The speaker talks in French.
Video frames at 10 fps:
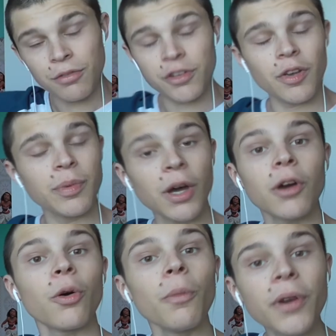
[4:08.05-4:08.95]
vous avez
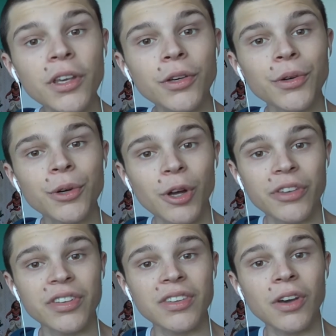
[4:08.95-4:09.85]
bien compris que euh,
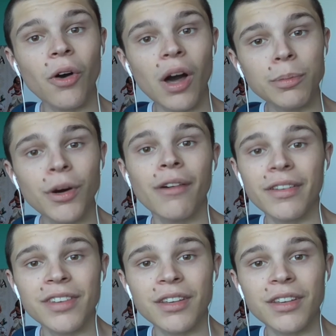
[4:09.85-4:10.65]
c'était en rapport avec